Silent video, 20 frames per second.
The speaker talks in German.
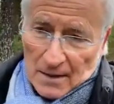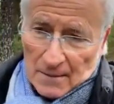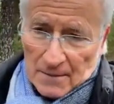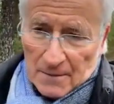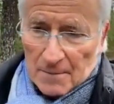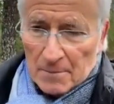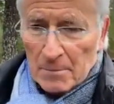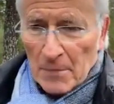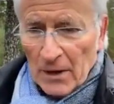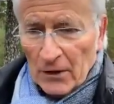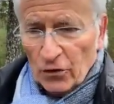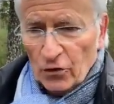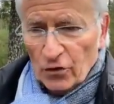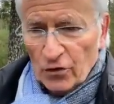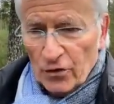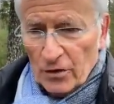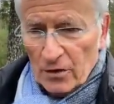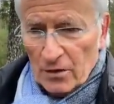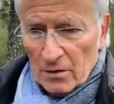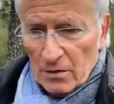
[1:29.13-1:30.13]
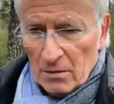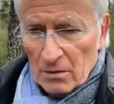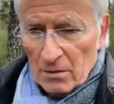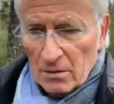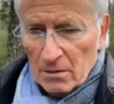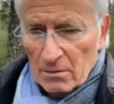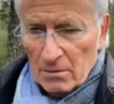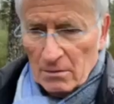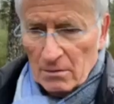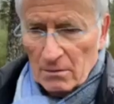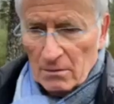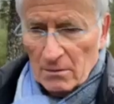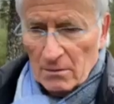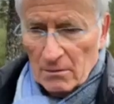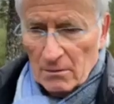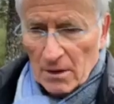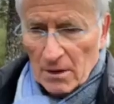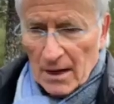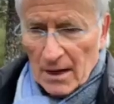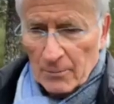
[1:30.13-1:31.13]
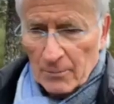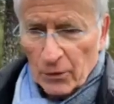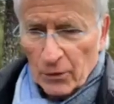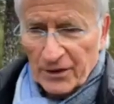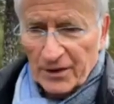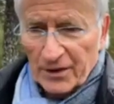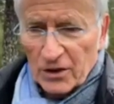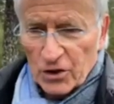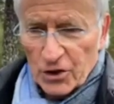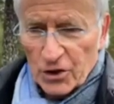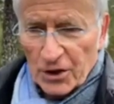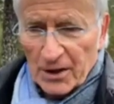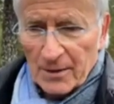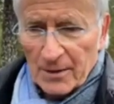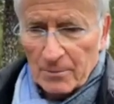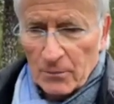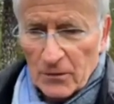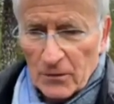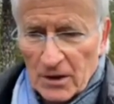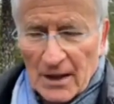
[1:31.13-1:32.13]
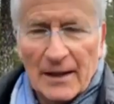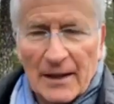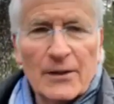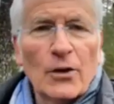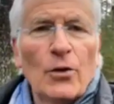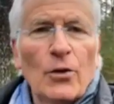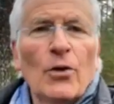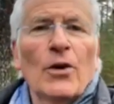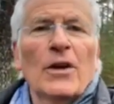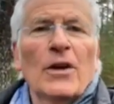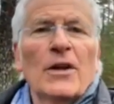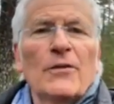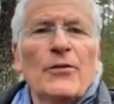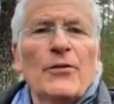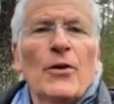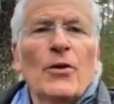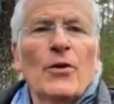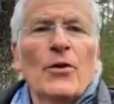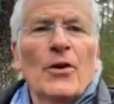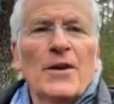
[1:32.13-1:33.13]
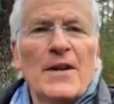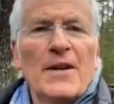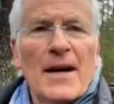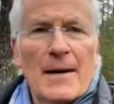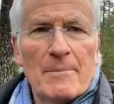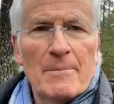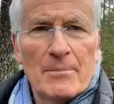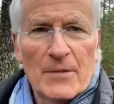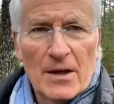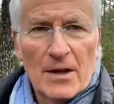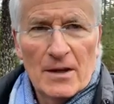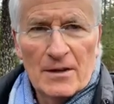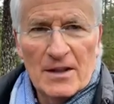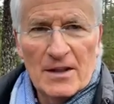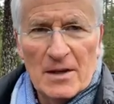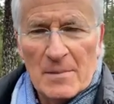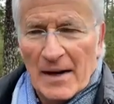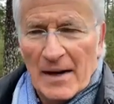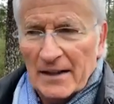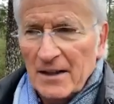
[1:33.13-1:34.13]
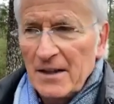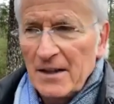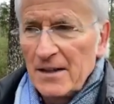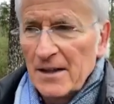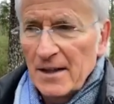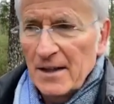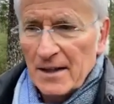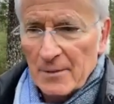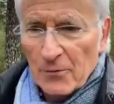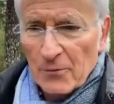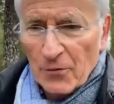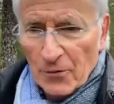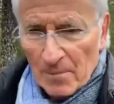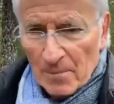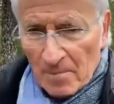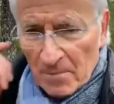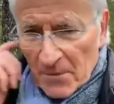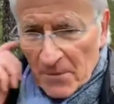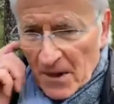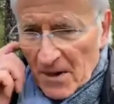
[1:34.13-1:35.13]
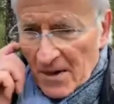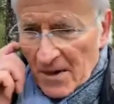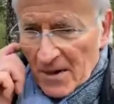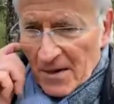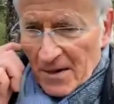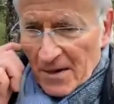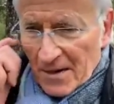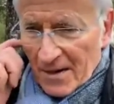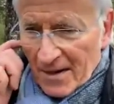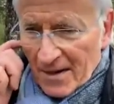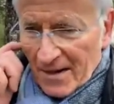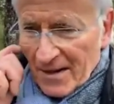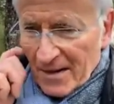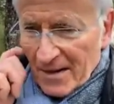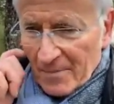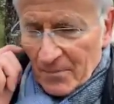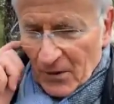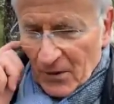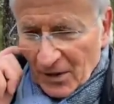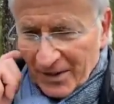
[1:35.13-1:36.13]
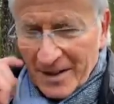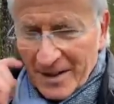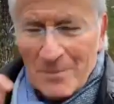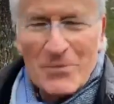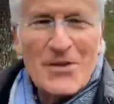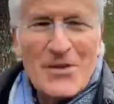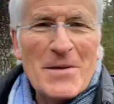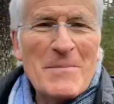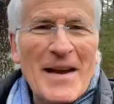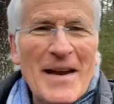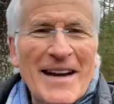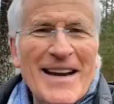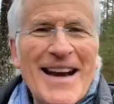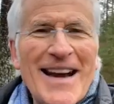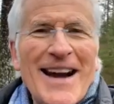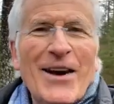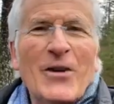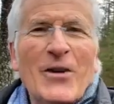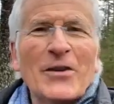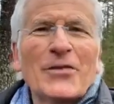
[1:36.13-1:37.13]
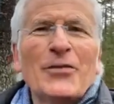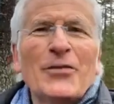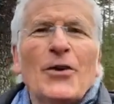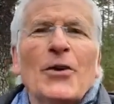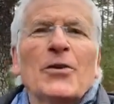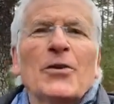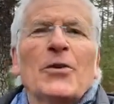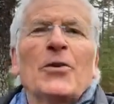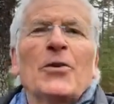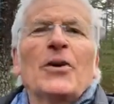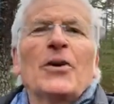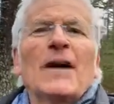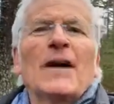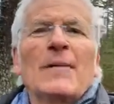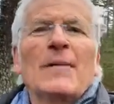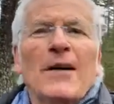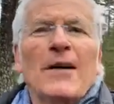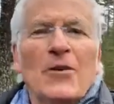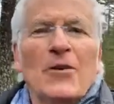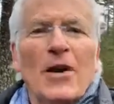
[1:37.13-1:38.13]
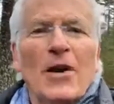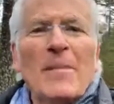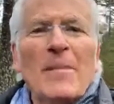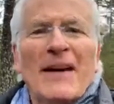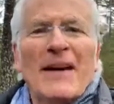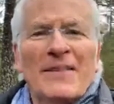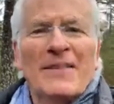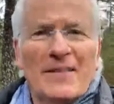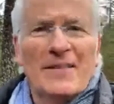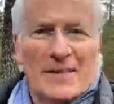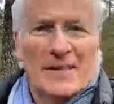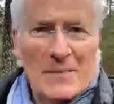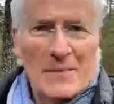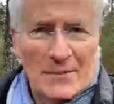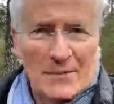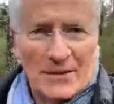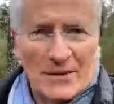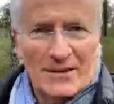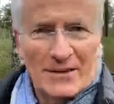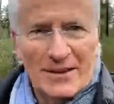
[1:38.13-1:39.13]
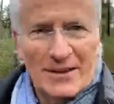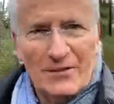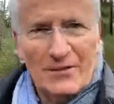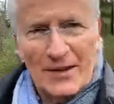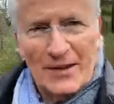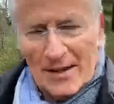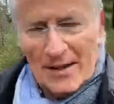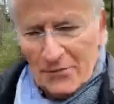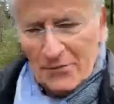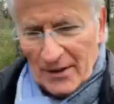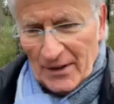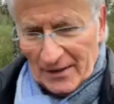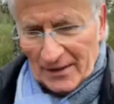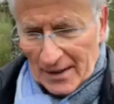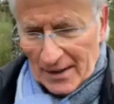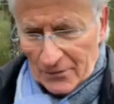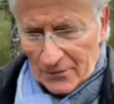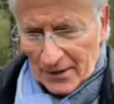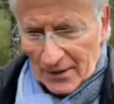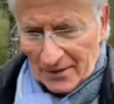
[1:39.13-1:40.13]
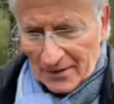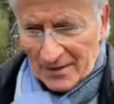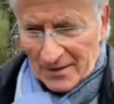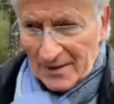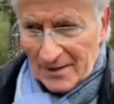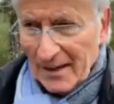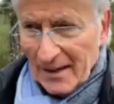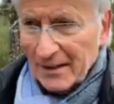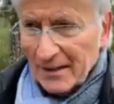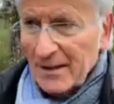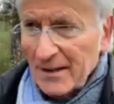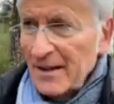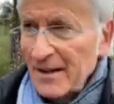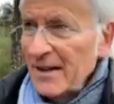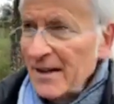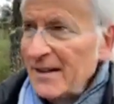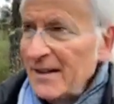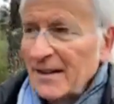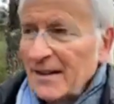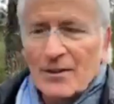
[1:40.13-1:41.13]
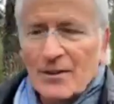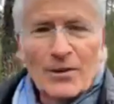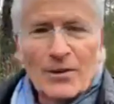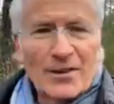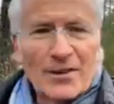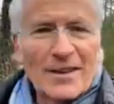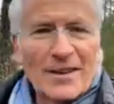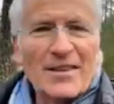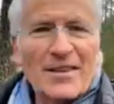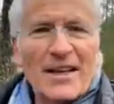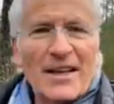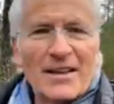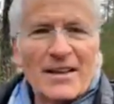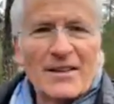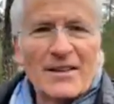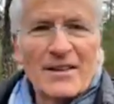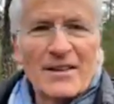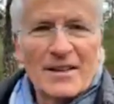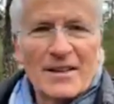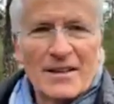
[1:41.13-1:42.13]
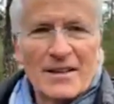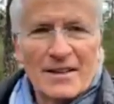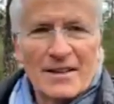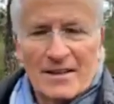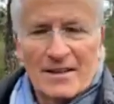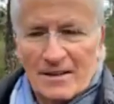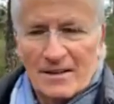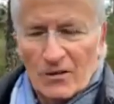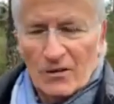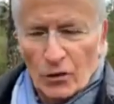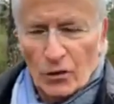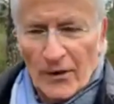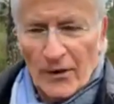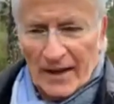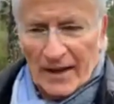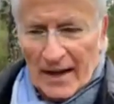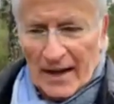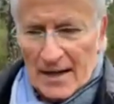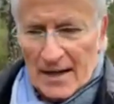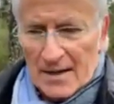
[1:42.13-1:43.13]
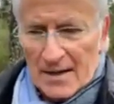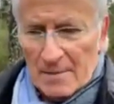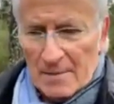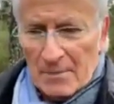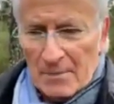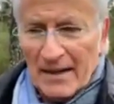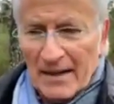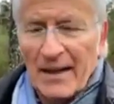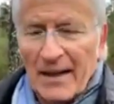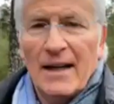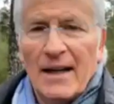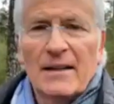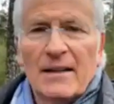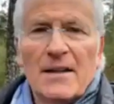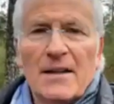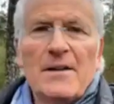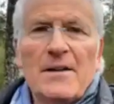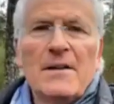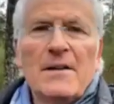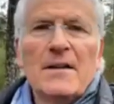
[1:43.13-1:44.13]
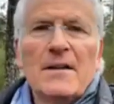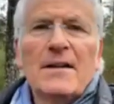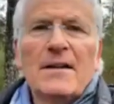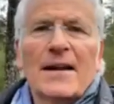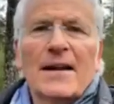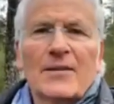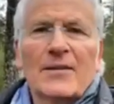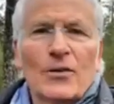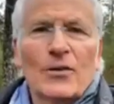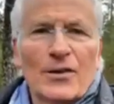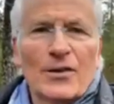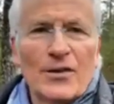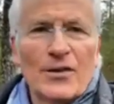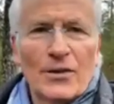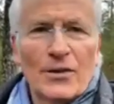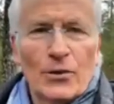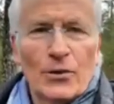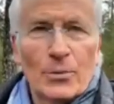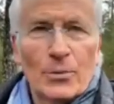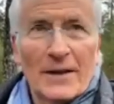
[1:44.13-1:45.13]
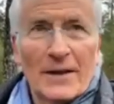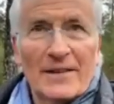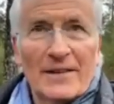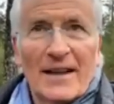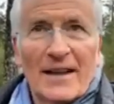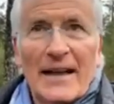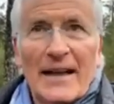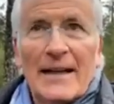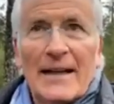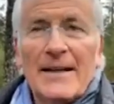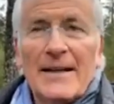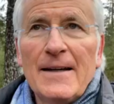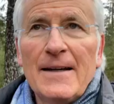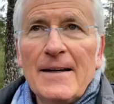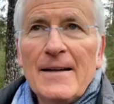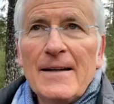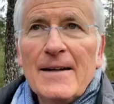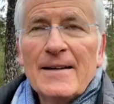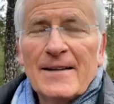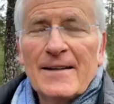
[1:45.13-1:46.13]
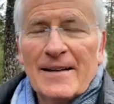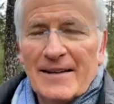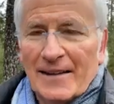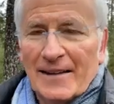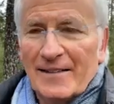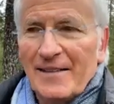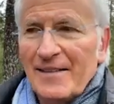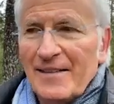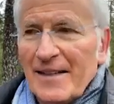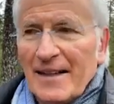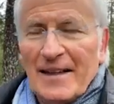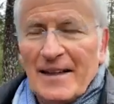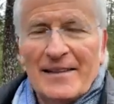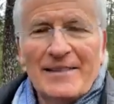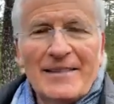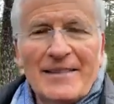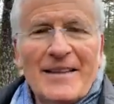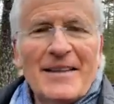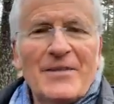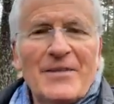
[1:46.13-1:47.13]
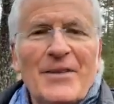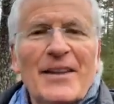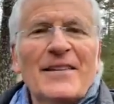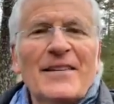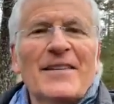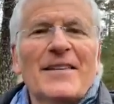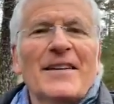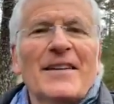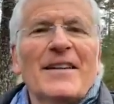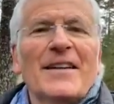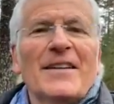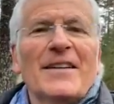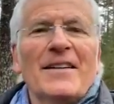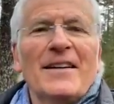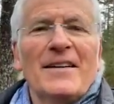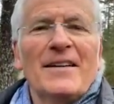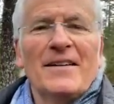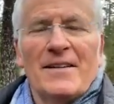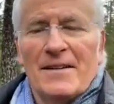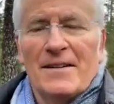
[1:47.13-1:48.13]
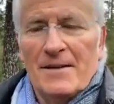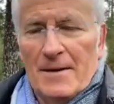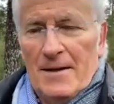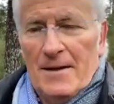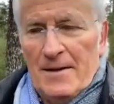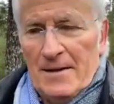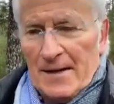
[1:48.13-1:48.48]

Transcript: Ja, Menschen haben uns geschrieben, die Angehörige verloren haben, Thema Kinderimpfen. Ähm, es gibt eine Menge Herausforderung, aber nochmal, es ist immer wichtig, wie anfangs gesagt, lasst uns den Dingen äh, souverän begegnen, lasst uns nicht überdrehen, denn das ist ja letztlich, was äh, in,